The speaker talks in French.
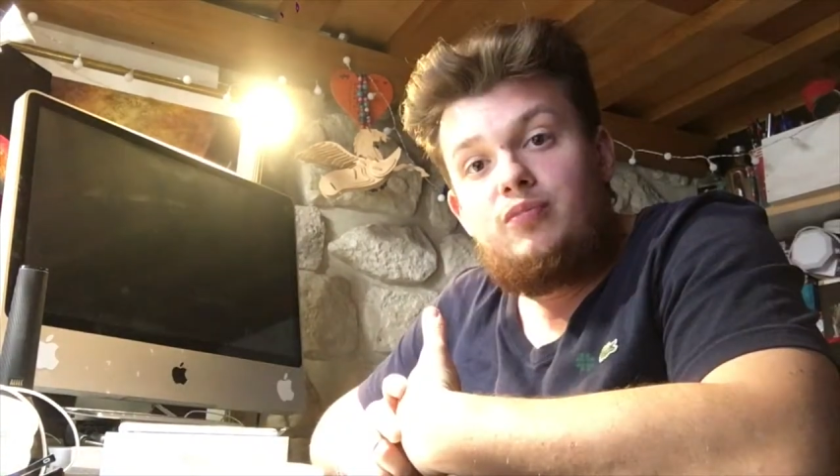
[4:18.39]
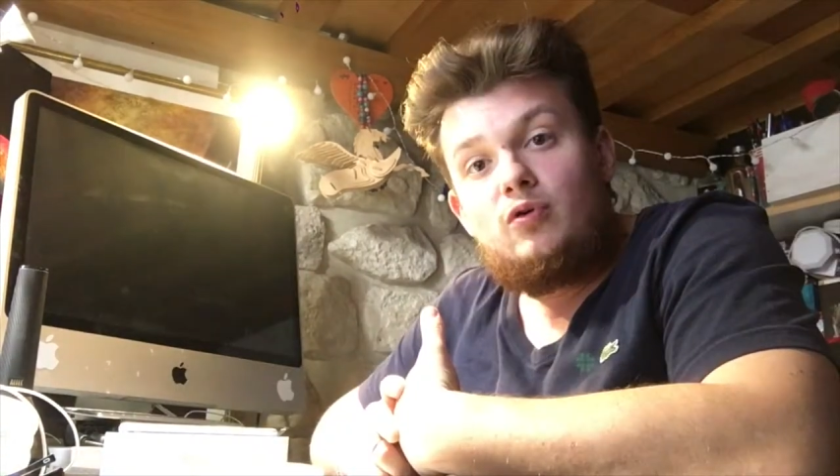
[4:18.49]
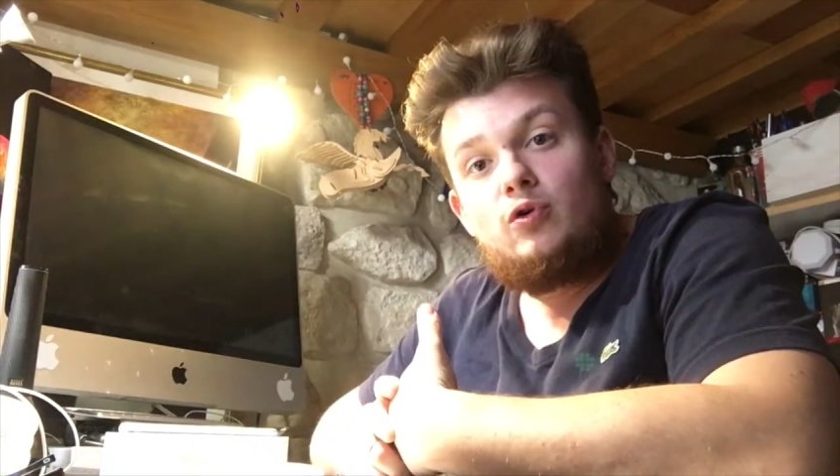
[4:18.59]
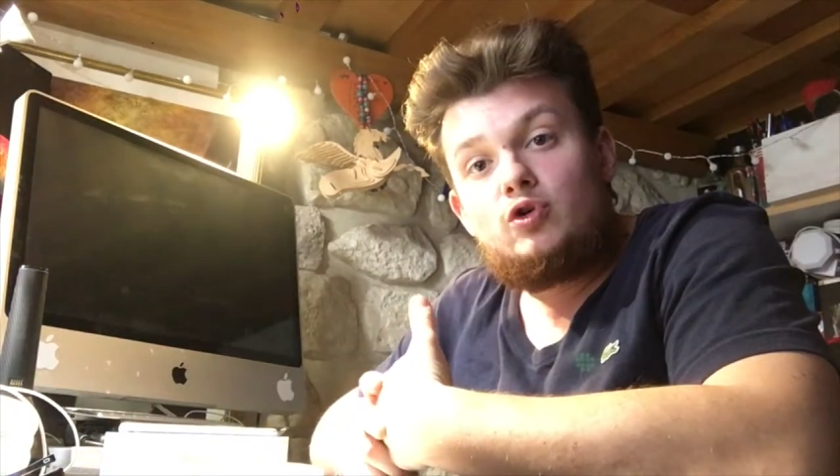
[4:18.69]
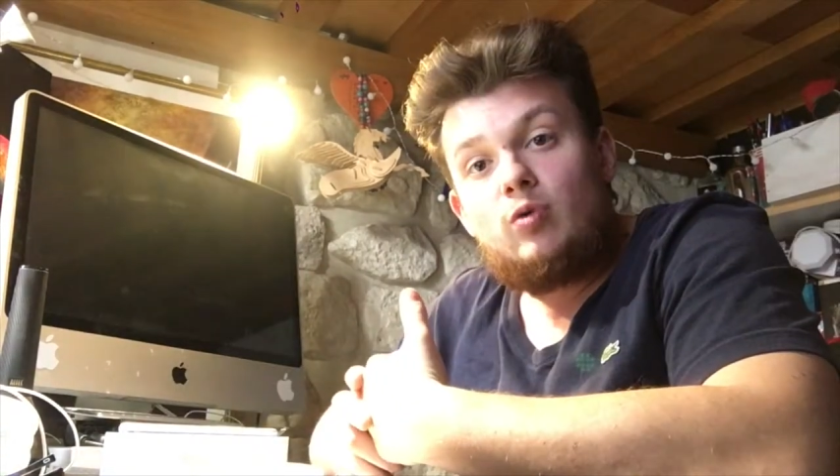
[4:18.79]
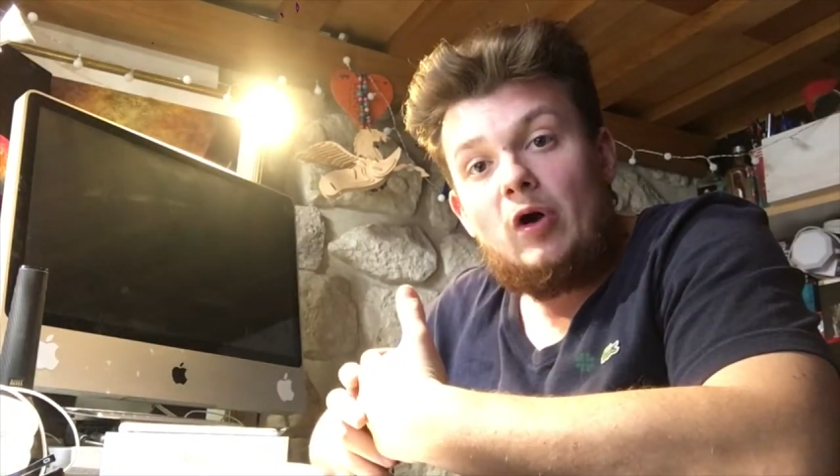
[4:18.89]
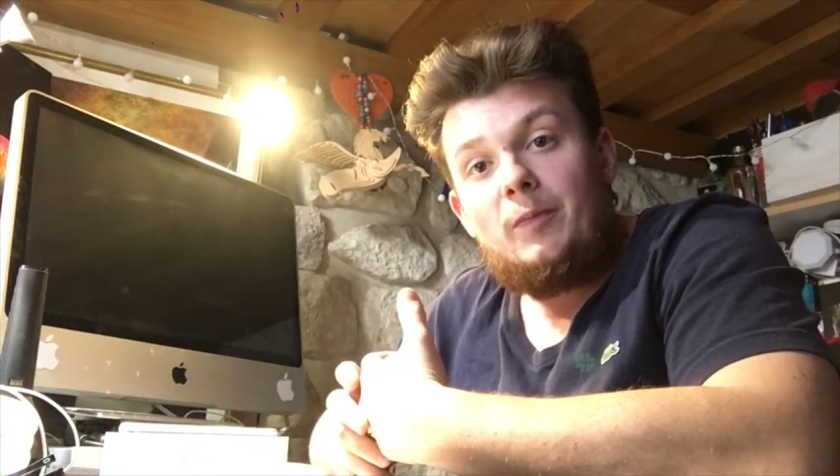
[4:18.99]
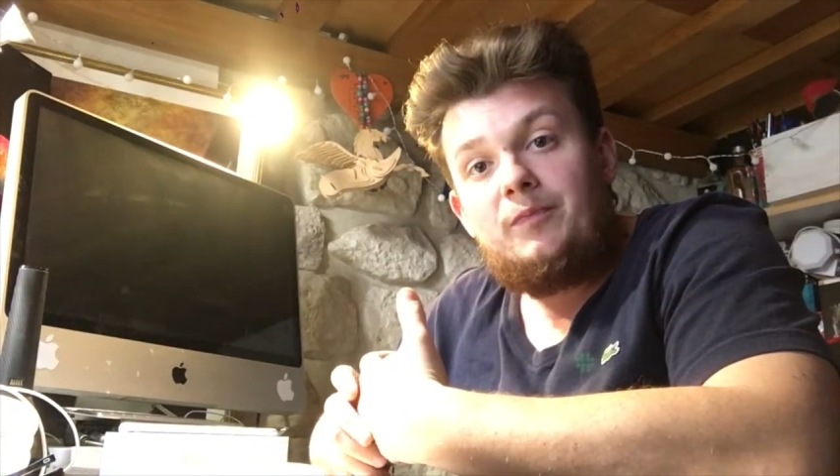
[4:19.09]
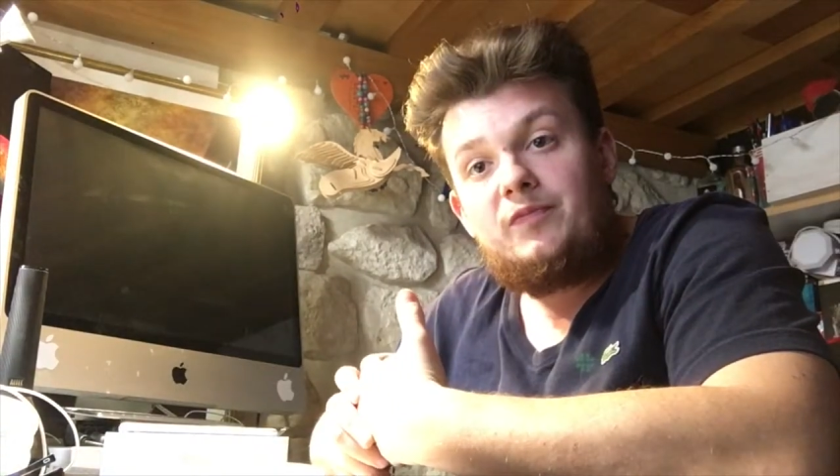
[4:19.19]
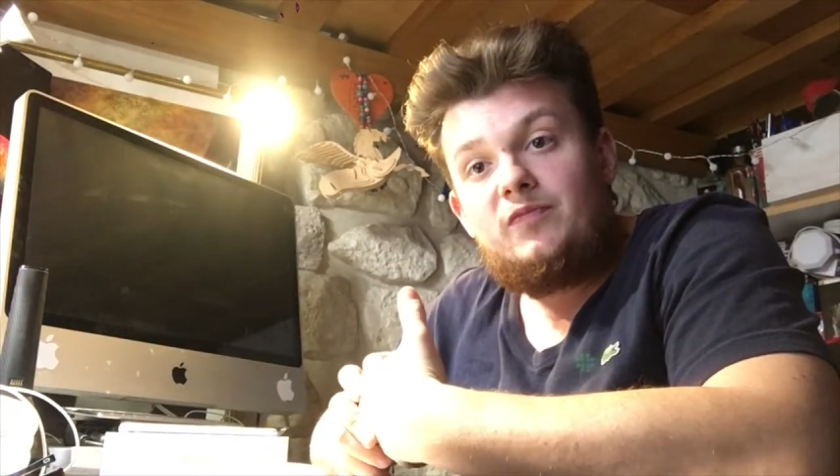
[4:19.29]
pour le
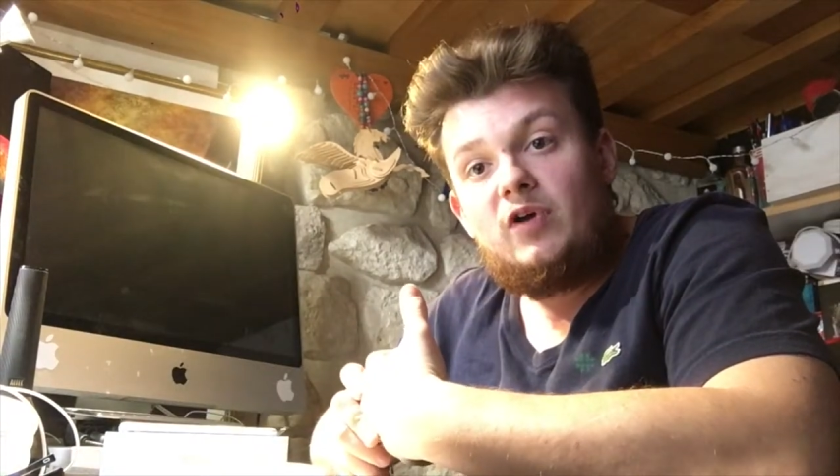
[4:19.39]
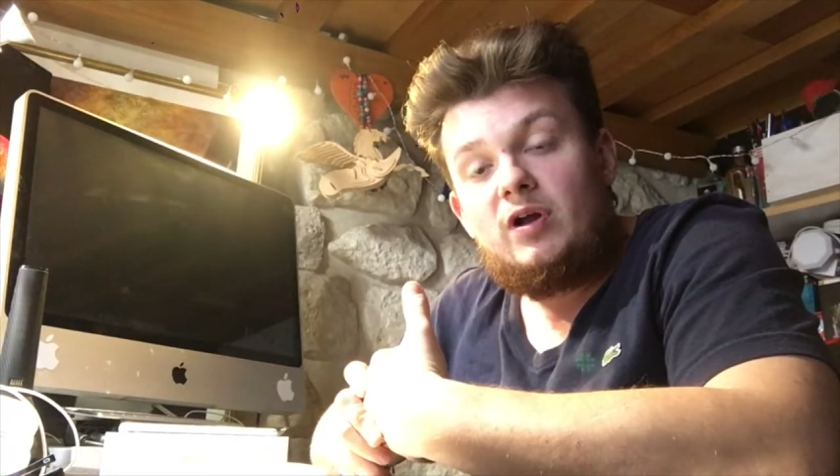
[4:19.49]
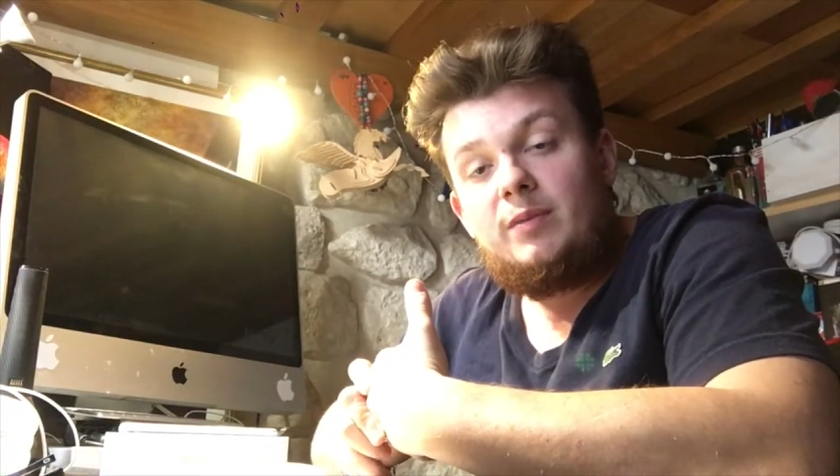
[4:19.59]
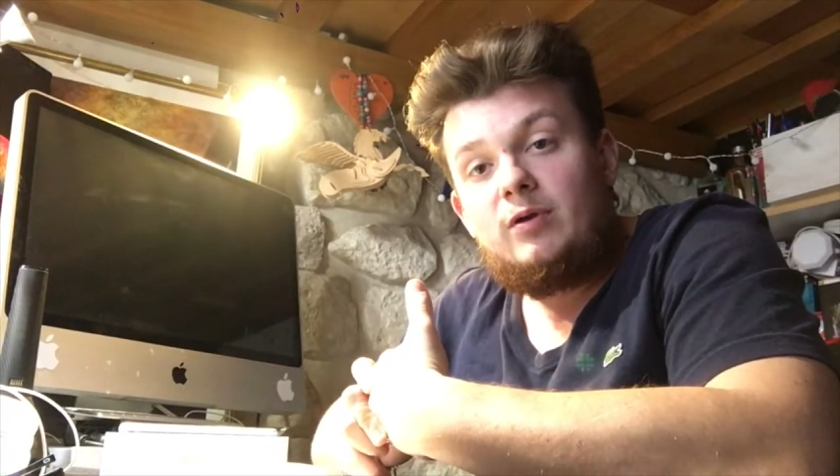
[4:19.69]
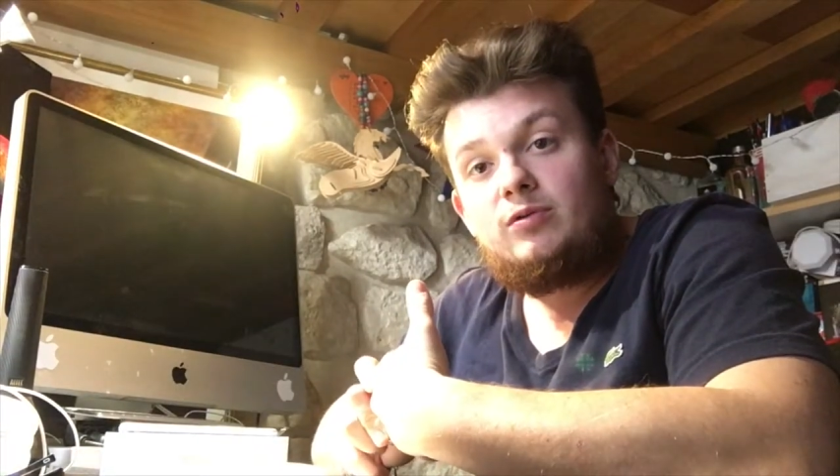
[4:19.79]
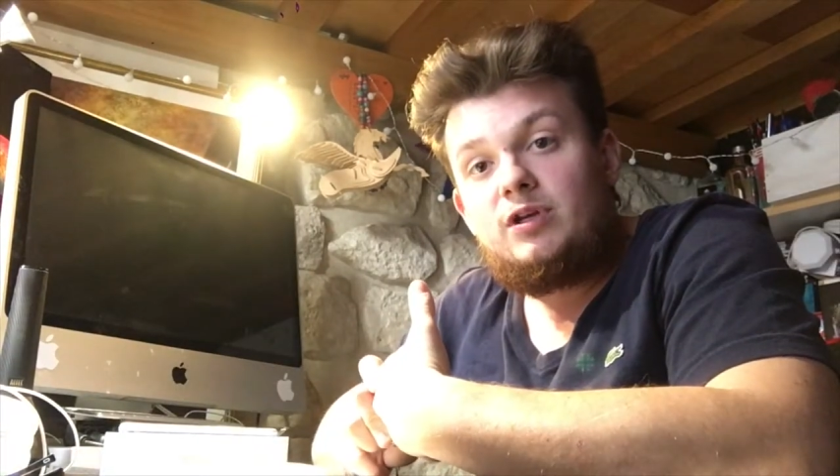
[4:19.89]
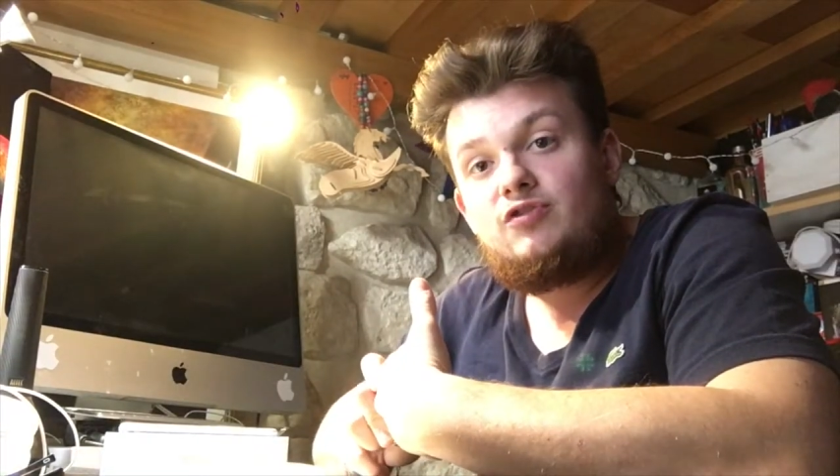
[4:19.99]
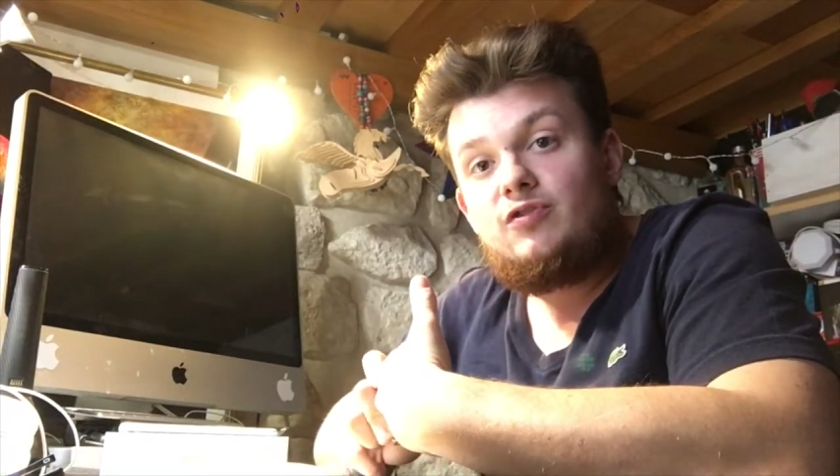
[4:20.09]
choix. Voilà, bah écoutez,